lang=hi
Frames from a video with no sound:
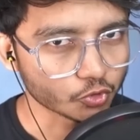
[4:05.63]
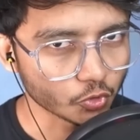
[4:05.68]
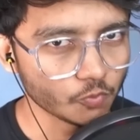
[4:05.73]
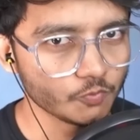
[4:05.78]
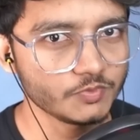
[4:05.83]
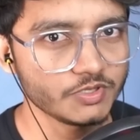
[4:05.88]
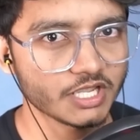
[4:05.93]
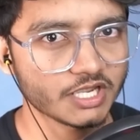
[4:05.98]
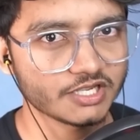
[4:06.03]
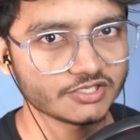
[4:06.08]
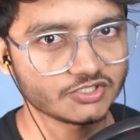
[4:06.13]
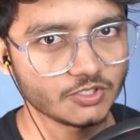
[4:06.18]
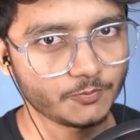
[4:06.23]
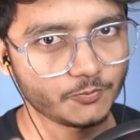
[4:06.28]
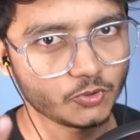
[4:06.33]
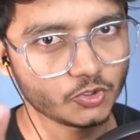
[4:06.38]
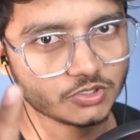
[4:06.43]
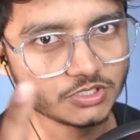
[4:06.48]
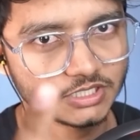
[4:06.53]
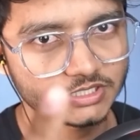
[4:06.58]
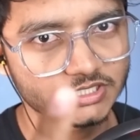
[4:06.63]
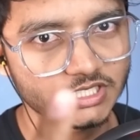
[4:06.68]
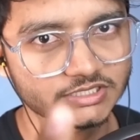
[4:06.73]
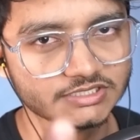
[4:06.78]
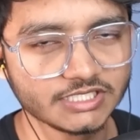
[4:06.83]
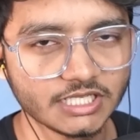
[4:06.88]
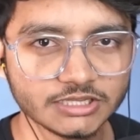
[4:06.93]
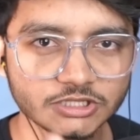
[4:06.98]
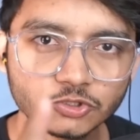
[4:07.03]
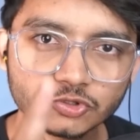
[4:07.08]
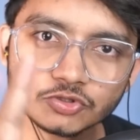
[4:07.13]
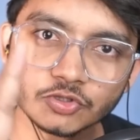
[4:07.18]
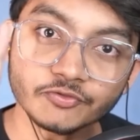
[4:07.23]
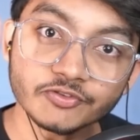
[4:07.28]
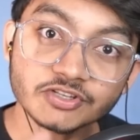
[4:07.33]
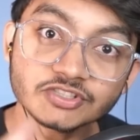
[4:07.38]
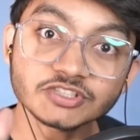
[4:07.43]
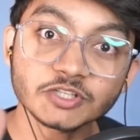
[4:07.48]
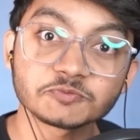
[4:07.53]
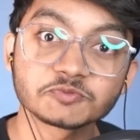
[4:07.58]
तुम भी अगर सपोर्ट करना चाहते हो तो
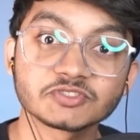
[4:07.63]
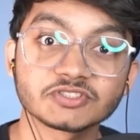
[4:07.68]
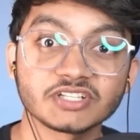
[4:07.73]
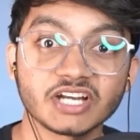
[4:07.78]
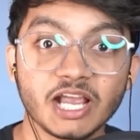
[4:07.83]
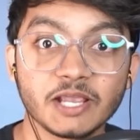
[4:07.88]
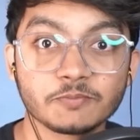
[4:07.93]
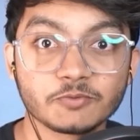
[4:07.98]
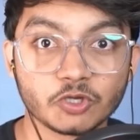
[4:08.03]
फिर सब्सक्राइब